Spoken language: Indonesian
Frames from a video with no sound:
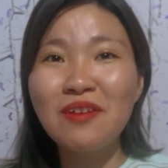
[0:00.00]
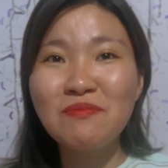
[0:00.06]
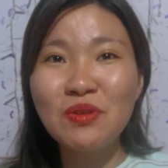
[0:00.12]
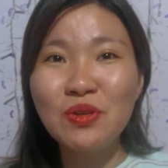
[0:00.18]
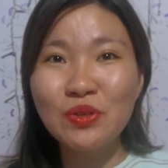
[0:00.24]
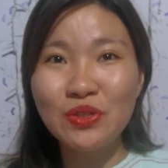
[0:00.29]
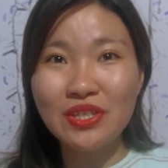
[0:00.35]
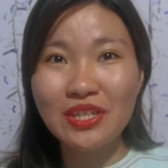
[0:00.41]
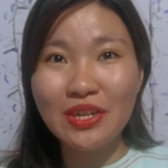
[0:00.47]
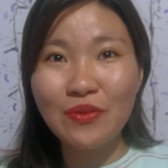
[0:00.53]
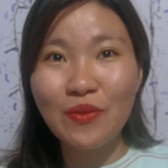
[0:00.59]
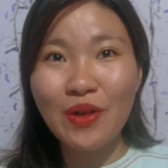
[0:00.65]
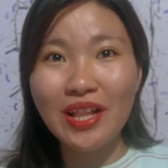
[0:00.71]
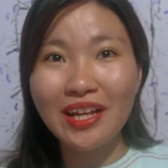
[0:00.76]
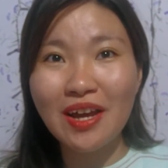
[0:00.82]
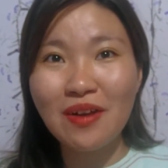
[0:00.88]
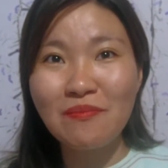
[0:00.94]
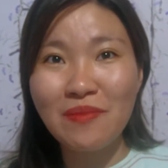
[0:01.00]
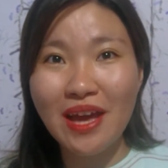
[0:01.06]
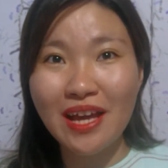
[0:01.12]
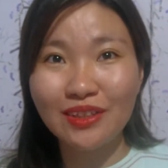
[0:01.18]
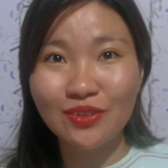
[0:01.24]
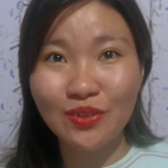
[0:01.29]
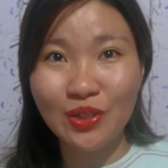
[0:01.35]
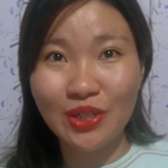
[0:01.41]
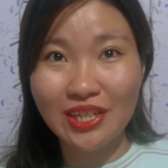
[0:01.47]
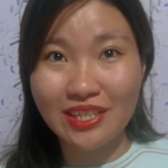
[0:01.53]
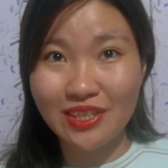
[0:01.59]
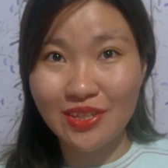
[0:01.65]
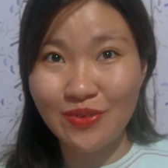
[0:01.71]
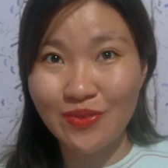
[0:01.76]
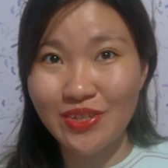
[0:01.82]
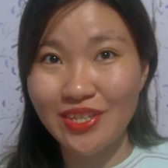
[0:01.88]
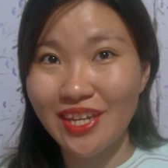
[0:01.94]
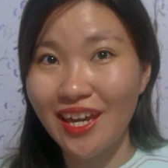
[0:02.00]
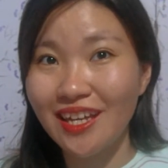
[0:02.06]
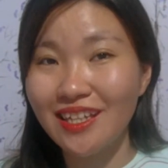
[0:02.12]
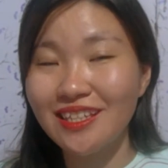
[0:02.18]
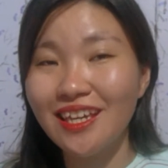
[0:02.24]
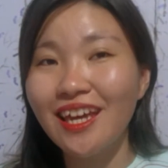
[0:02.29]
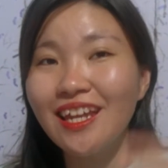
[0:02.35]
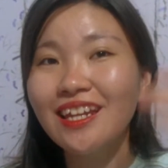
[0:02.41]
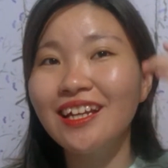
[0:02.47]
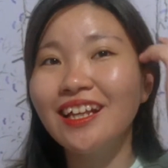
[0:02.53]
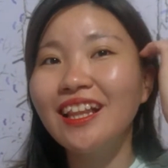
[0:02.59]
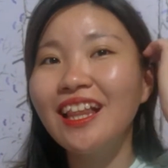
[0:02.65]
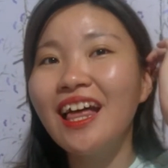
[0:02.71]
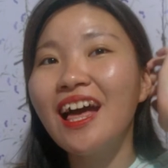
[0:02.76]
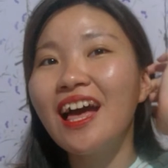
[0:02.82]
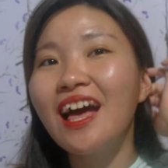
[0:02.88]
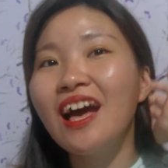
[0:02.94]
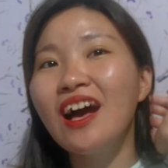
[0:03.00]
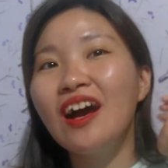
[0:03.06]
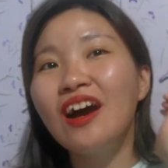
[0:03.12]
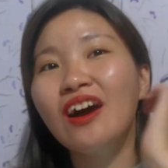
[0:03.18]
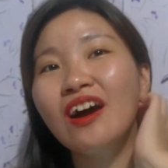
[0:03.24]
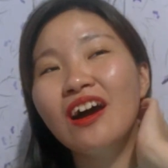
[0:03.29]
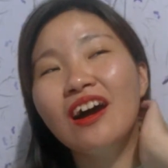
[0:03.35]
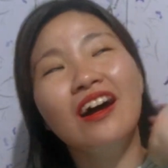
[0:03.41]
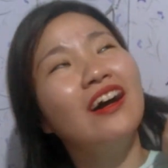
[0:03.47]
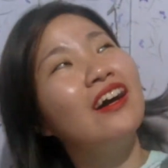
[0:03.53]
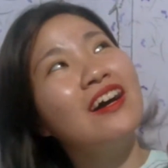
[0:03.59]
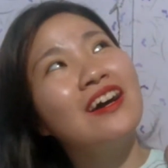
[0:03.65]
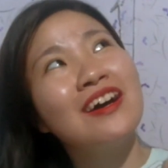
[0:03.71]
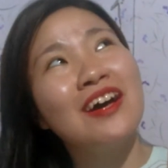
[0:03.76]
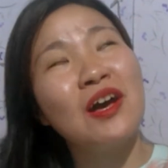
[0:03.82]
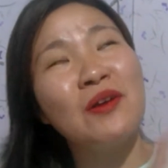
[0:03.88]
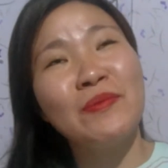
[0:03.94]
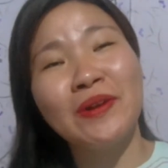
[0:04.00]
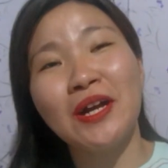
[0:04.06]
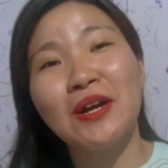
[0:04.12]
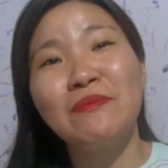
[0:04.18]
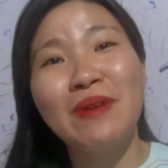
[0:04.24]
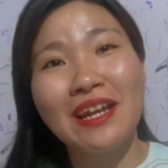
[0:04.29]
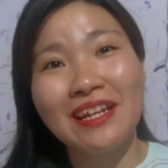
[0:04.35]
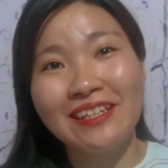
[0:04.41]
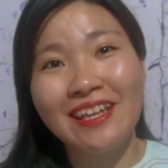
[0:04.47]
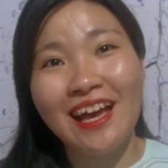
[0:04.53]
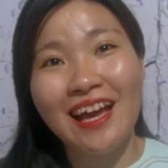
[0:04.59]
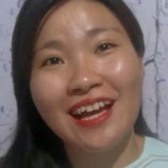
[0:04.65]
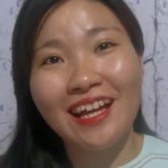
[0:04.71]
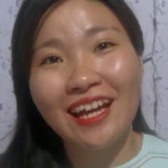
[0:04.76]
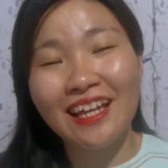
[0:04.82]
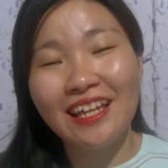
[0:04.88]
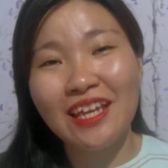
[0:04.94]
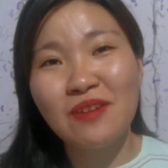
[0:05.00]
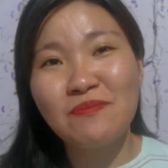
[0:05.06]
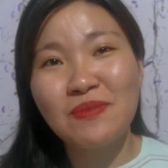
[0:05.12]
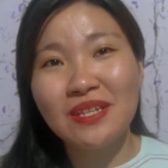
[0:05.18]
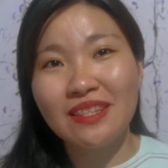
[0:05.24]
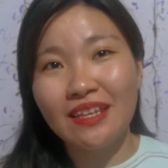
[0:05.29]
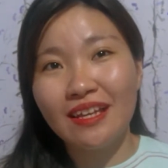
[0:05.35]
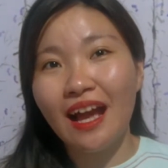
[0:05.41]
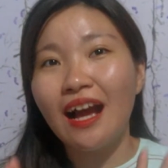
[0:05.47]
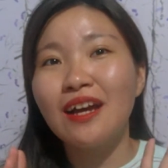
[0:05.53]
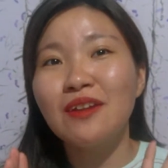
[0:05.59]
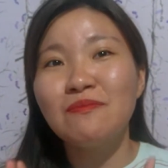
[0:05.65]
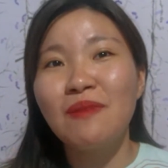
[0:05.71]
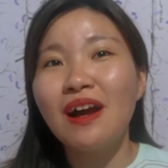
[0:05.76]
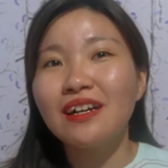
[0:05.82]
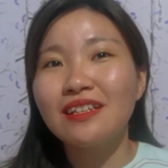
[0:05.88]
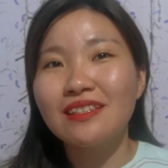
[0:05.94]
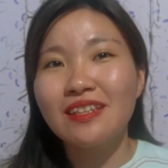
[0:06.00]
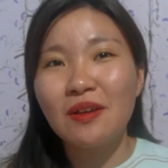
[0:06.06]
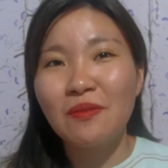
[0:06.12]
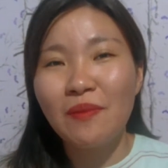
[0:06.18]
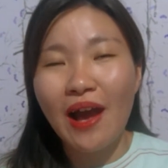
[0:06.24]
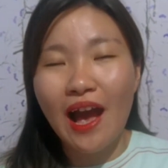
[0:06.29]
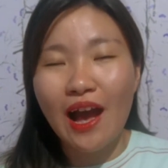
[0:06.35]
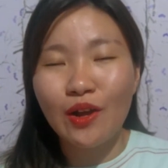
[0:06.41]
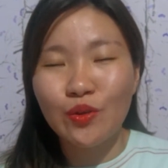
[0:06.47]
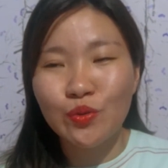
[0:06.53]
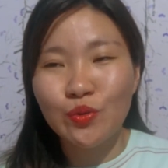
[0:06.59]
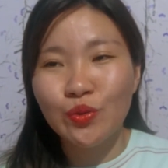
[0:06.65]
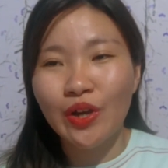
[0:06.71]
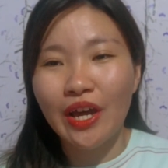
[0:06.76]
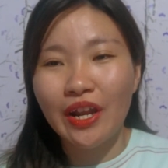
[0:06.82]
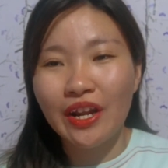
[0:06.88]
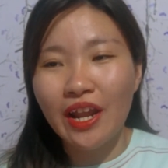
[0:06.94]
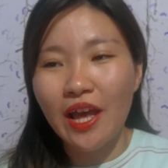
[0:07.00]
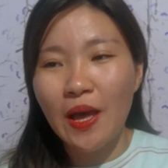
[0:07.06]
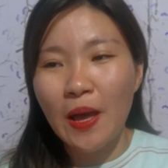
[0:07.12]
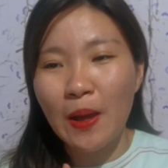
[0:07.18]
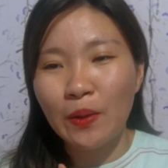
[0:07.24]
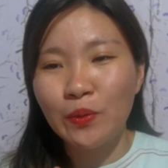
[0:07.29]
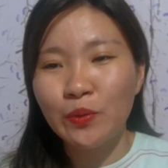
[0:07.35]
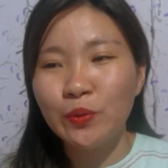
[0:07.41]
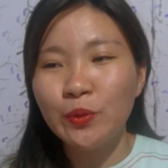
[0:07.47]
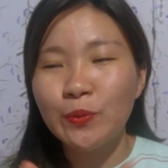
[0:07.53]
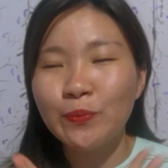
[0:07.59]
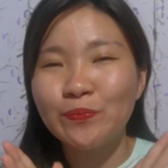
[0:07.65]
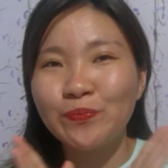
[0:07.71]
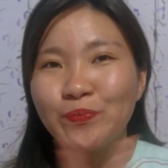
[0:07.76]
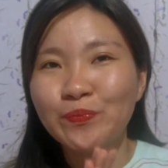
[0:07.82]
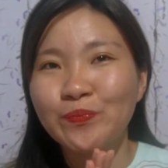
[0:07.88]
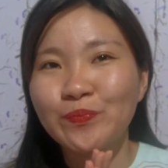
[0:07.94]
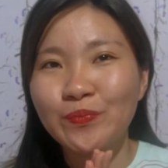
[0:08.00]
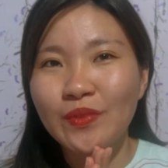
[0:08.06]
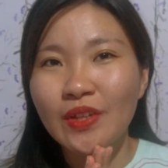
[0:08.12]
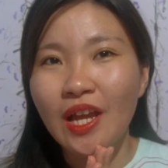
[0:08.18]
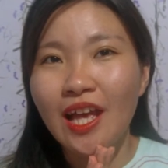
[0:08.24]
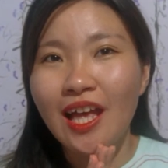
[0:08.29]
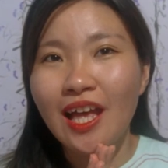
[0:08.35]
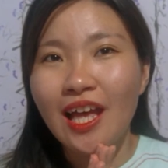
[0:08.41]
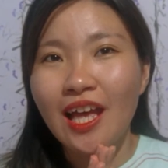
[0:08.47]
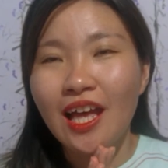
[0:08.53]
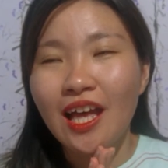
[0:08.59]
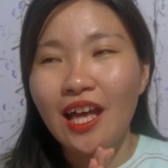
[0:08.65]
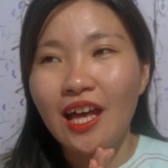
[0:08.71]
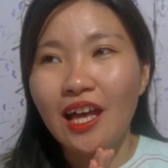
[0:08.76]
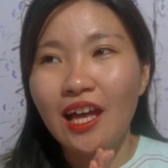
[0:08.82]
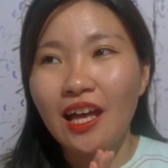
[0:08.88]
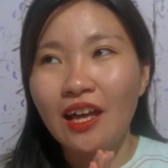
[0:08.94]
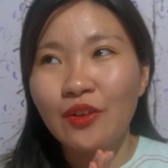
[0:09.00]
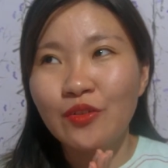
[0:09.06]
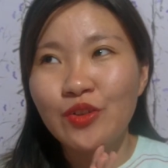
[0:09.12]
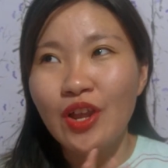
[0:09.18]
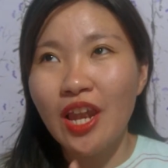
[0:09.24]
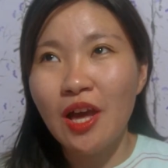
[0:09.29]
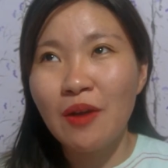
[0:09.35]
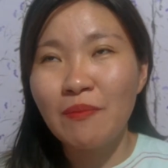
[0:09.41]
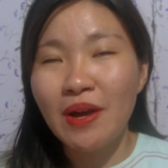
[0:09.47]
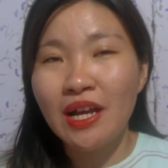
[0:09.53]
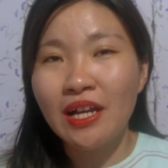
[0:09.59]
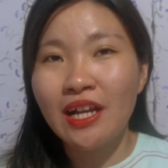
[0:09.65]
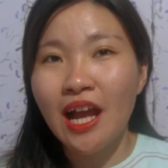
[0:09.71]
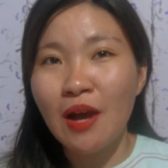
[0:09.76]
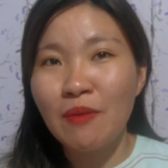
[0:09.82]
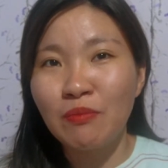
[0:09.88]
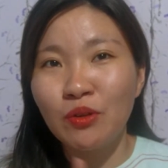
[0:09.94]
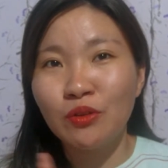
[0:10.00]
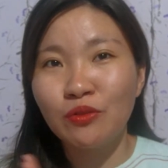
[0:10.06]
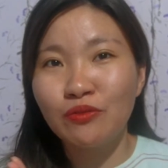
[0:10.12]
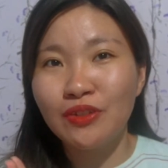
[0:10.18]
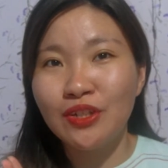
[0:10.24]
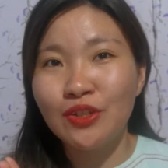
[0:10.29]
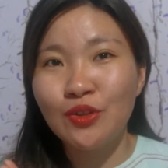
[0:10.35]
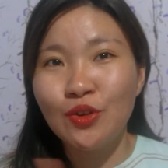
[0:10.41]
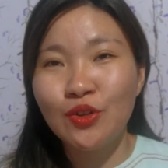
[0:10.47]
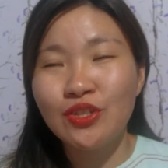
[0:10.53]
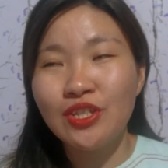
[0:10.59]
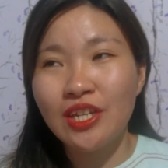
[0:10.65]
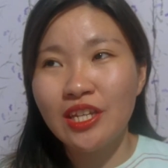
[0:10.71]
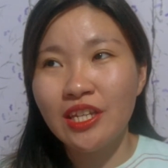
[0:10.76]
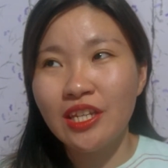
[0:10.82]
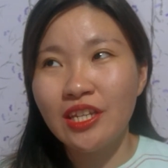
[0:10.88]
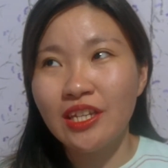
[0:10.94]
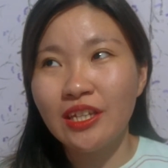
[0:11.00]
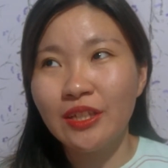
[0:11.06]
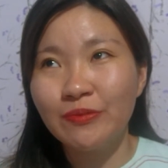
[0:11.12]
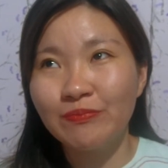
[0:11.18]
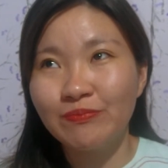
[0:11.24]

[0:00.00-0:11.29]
Nusi, welcome back to Christine Wijaya Channel uh, Apa kabarnya? Kalian pasti kangen banget sama aku Karena aku uh, udah lama nggak upload video Jadi